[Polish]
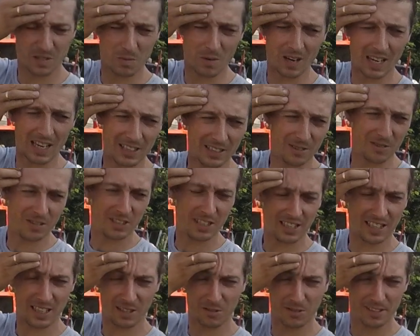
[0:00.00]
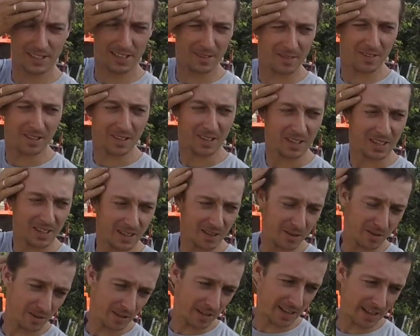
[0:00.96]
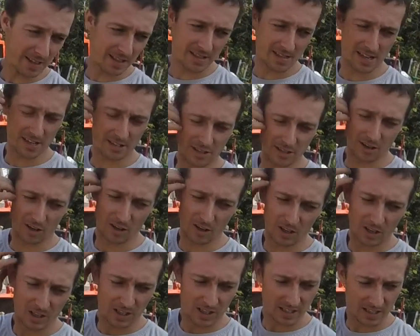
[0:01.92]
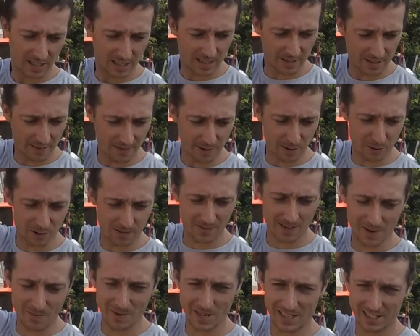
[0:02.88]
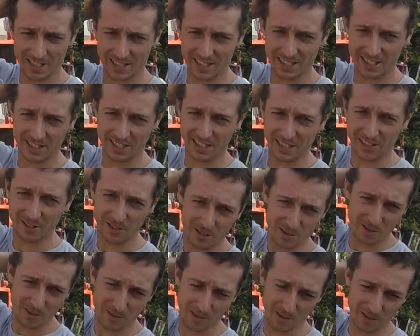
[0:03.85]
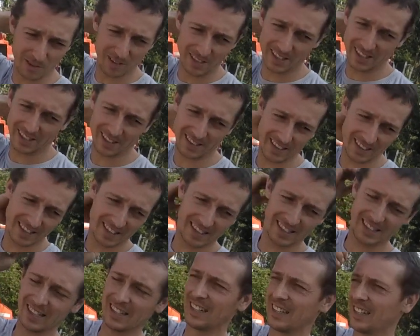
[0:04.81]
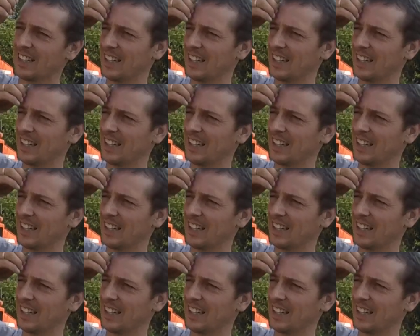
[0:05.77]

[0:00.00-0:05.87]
Że zbogacił się na ludzkich, na, na, znaczy o, na, na fałszywej biedzie, nieszczęściu i w ogóle. no nie? Tak.